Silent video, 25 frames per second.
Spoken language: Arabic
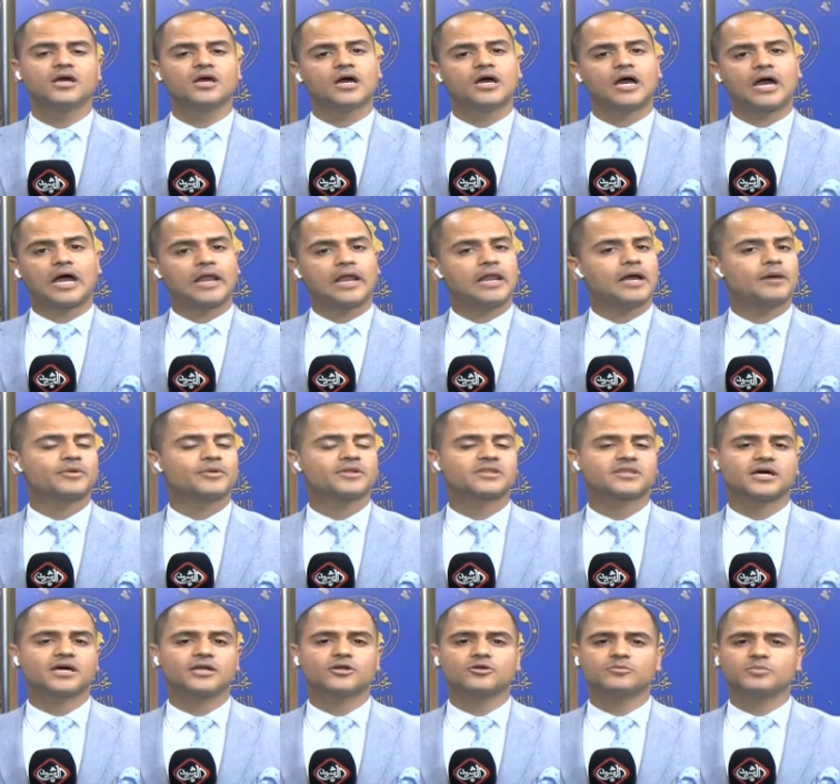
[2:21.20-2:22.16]
الأمر
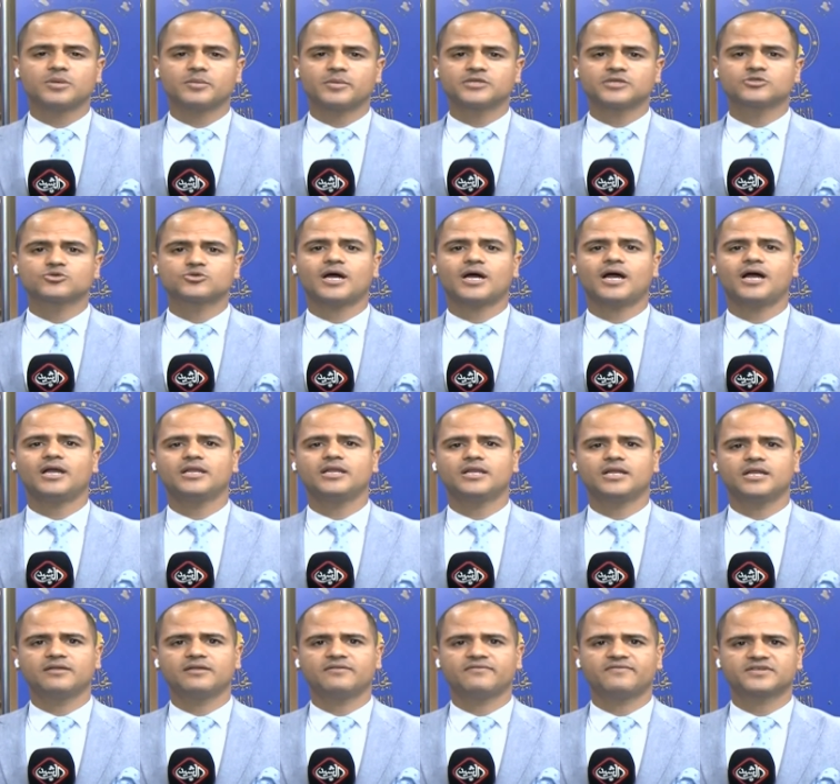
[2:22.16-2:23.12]
الثاني ربما ترحل إلى
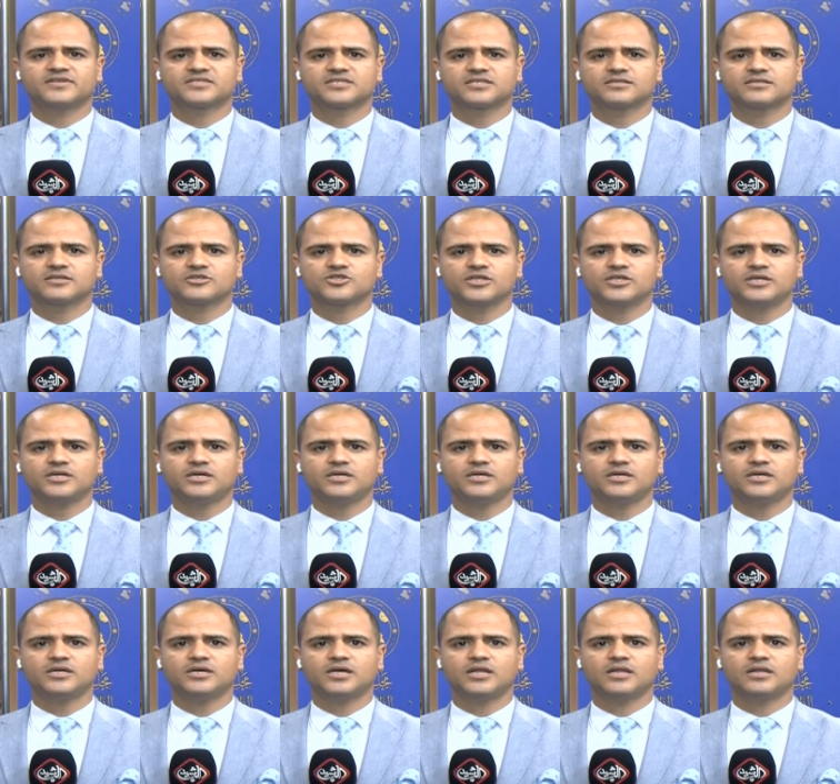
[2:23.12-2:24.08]
الفصل
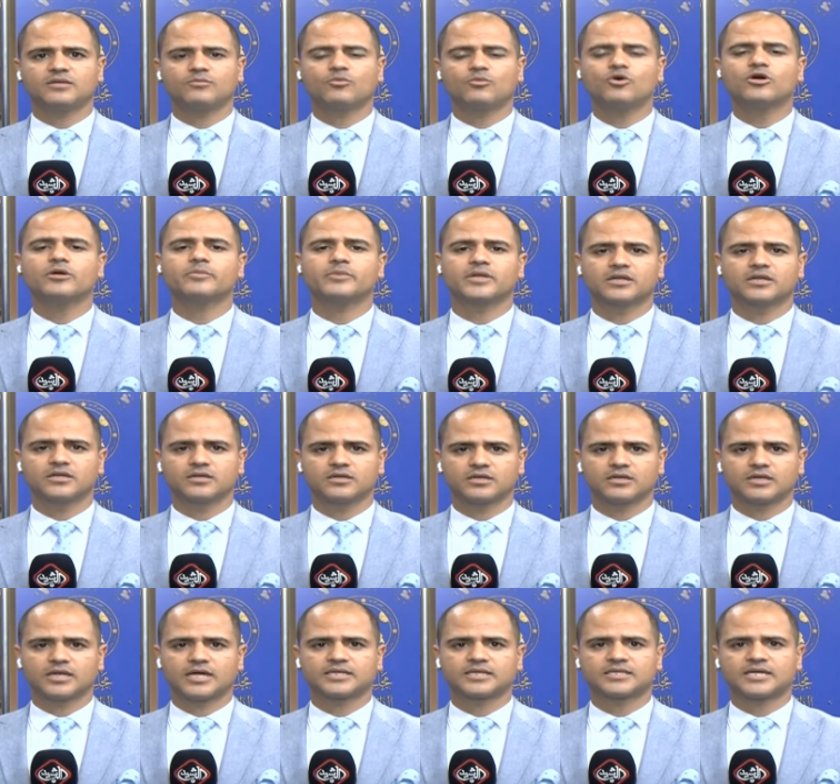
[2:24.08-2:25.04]
التشريعي المقبل
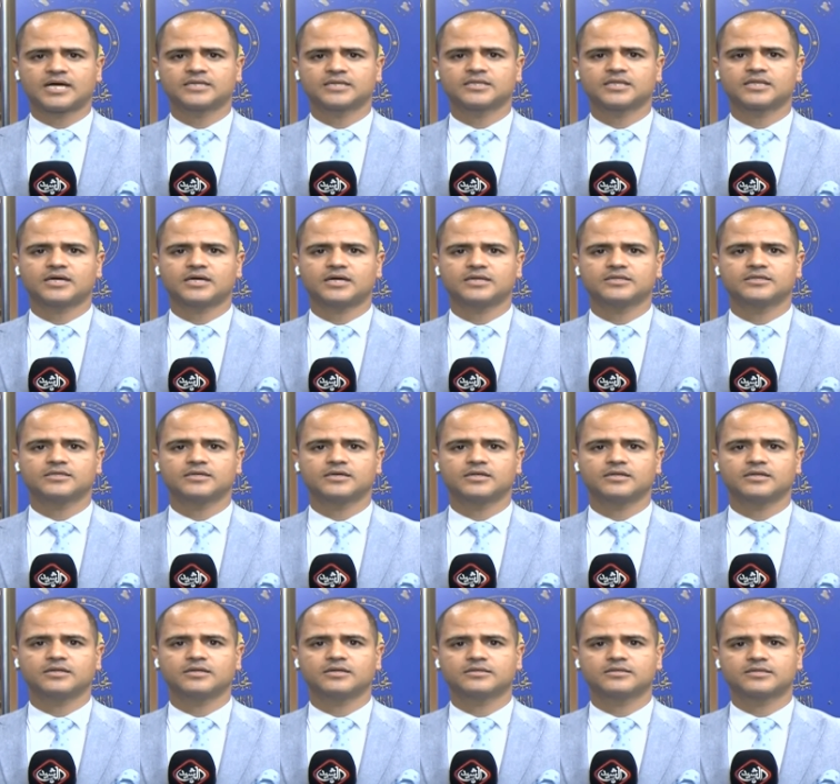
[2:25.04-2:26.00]
لا أتحدث عن
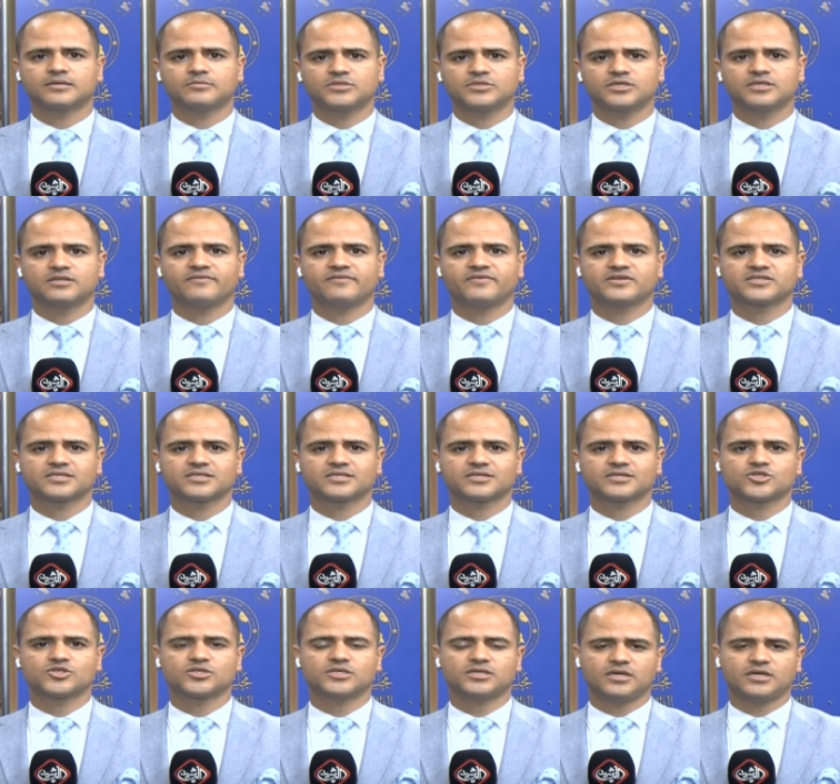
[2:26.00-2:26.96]
التمديد الفصل
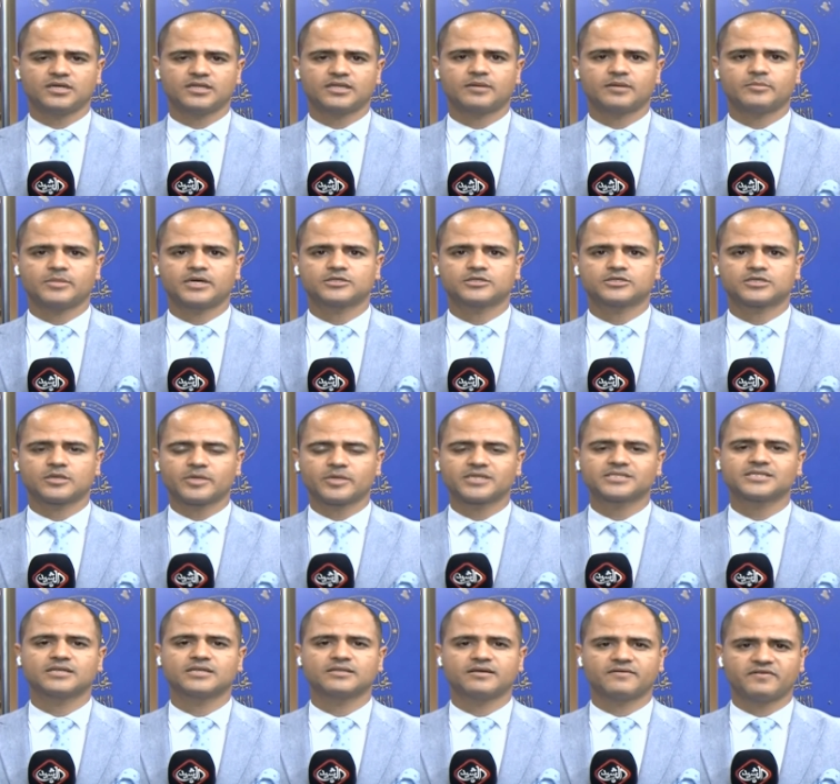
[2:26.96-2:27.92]
التشريعي إذا ما
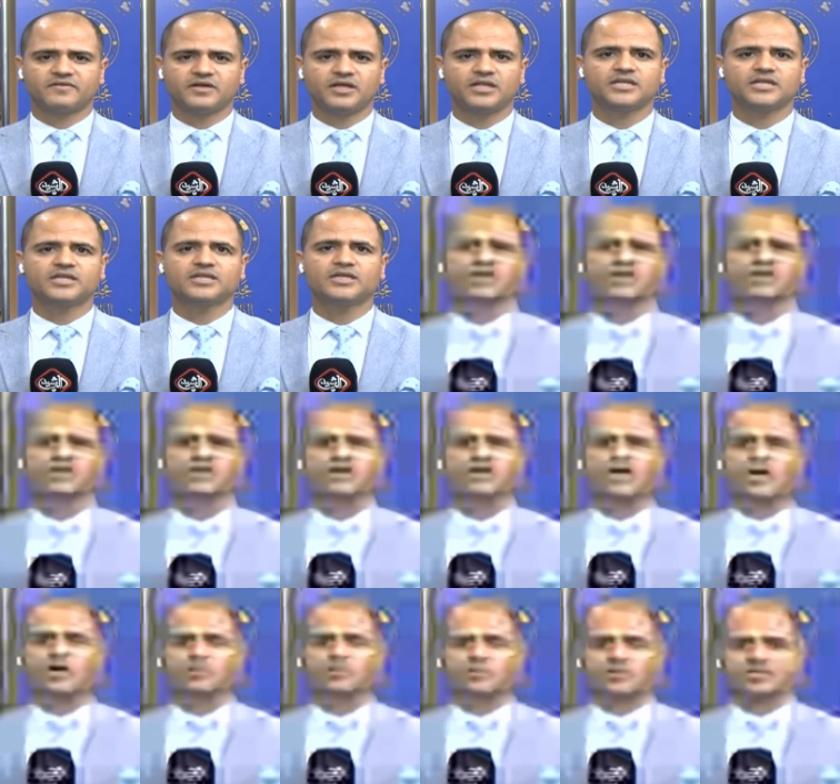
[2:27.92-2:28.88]
تمدد فعليا
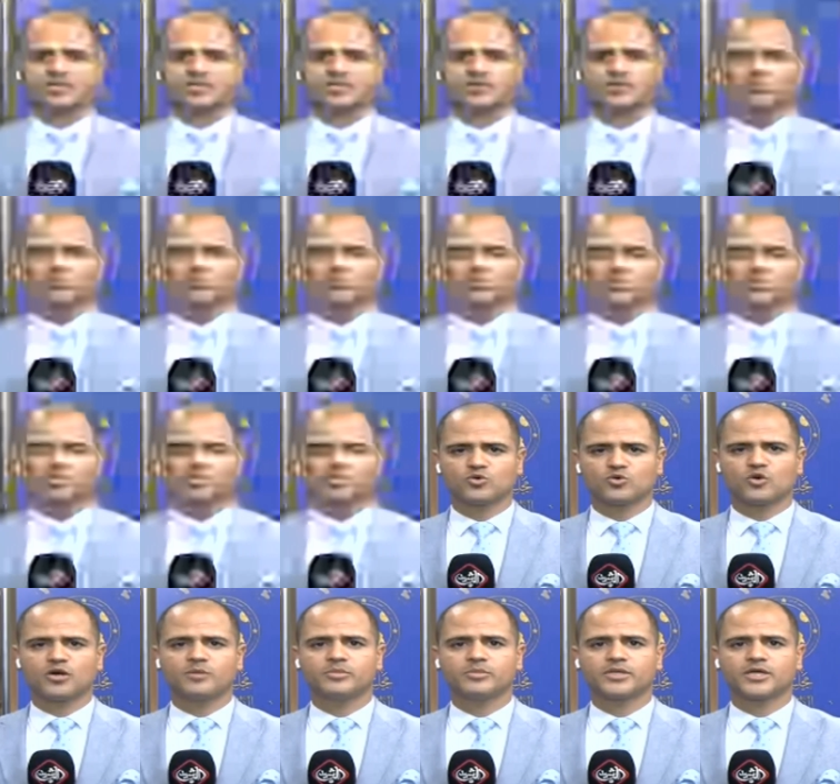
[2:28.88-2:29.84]
أو مدده مجلس
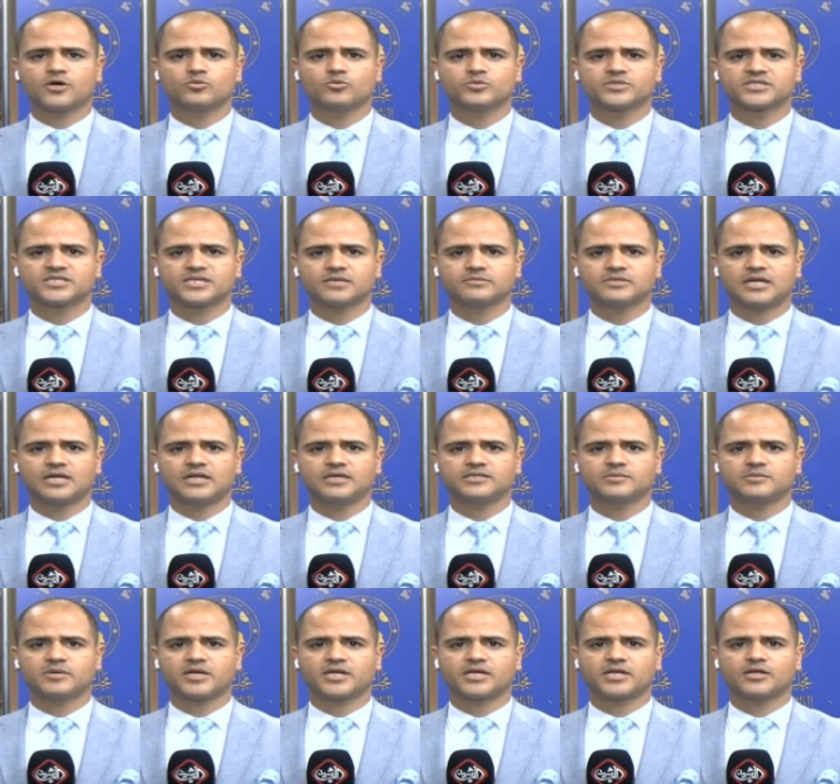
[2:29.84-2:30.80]
النواب يوم السبت على
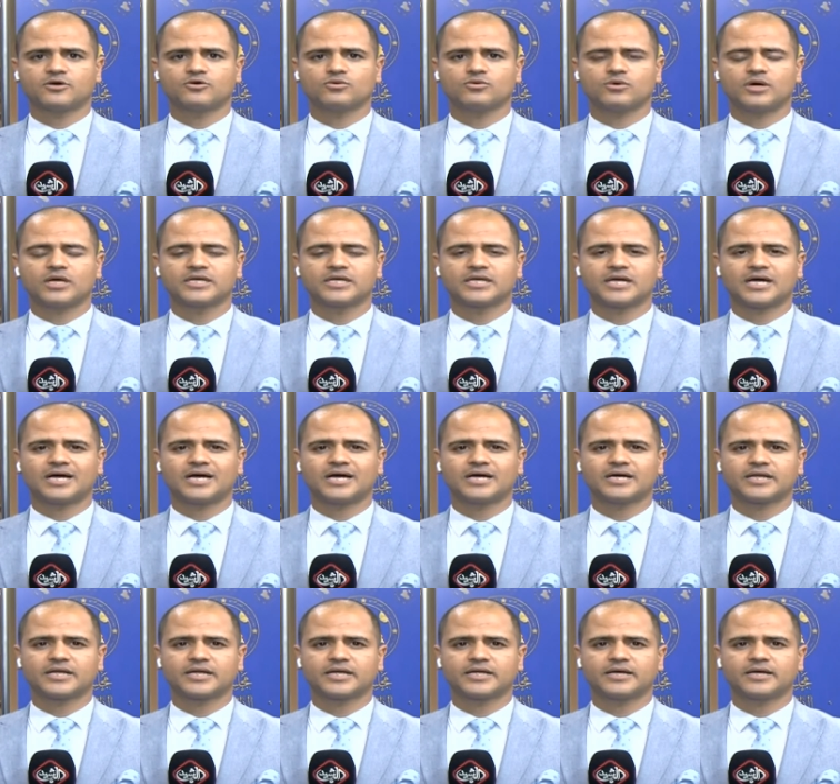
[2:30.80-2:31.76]
اعتبار أنه هي
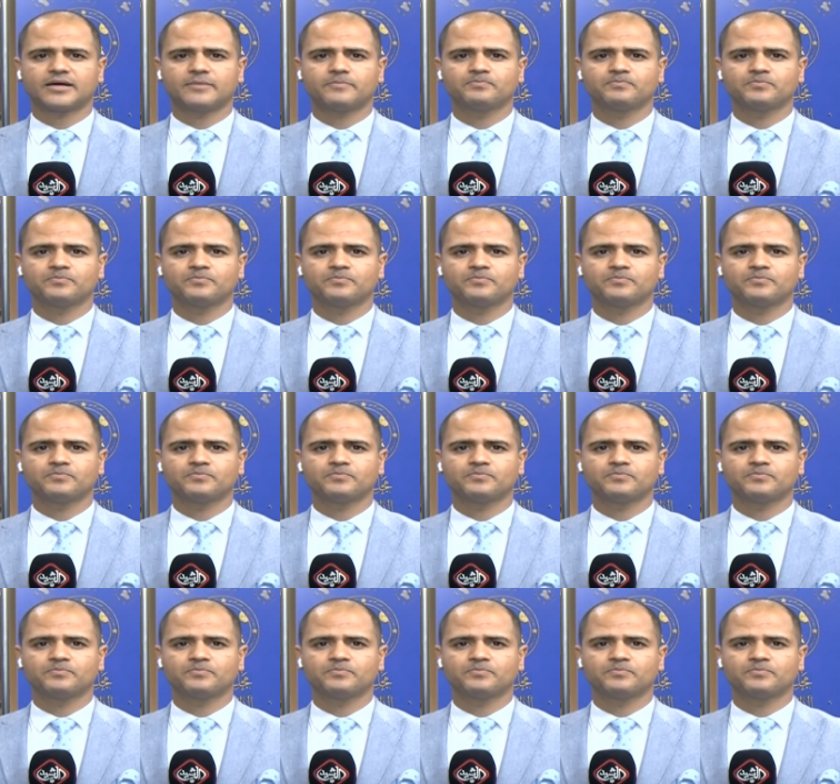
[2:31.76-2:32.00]
آخر أيام